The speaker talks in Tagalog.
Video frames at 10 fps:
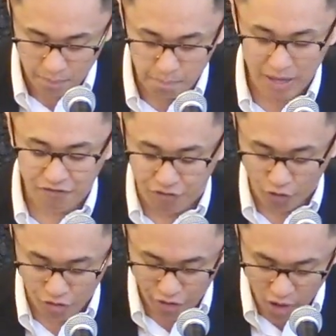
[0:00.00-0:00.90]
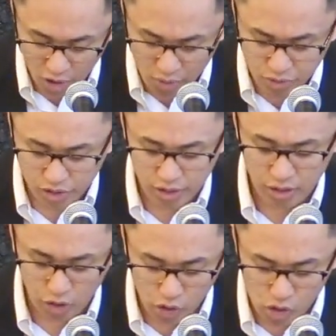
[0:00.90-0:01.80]
but for those
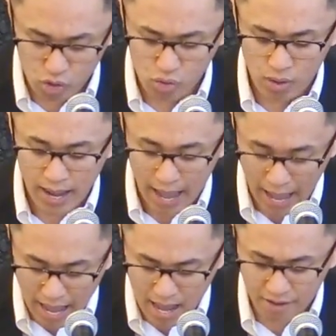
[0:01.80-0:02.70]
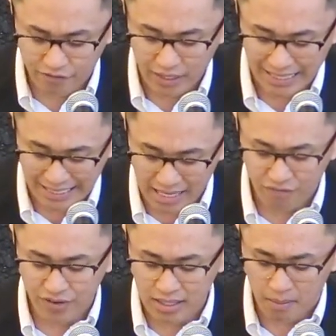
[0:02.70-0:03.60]
you have
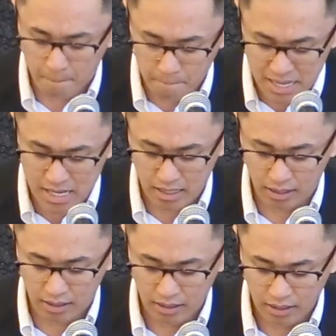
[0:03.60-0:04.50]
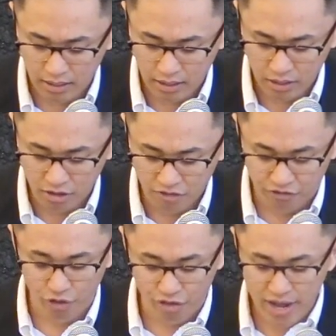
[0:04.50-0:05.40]
given me,
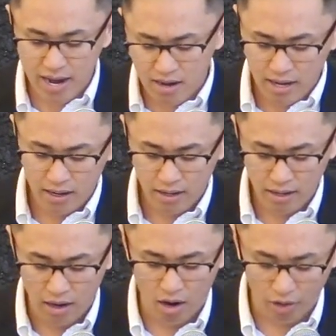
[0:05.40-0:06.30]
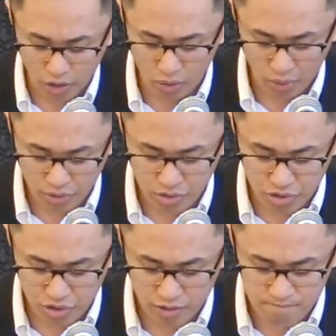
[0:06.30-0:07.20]
for they are
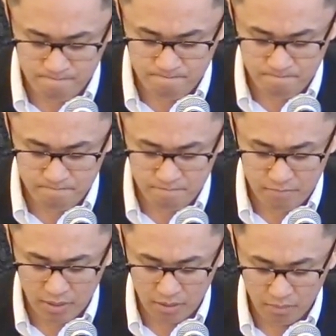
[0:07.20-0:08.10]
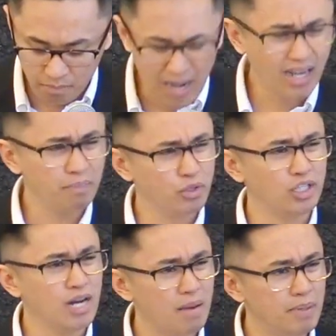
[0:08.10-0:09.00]
yours. Bakit po
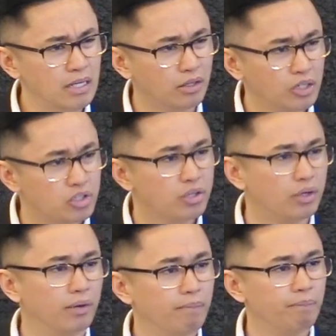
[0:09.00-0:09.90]
sinabi ni Kristo?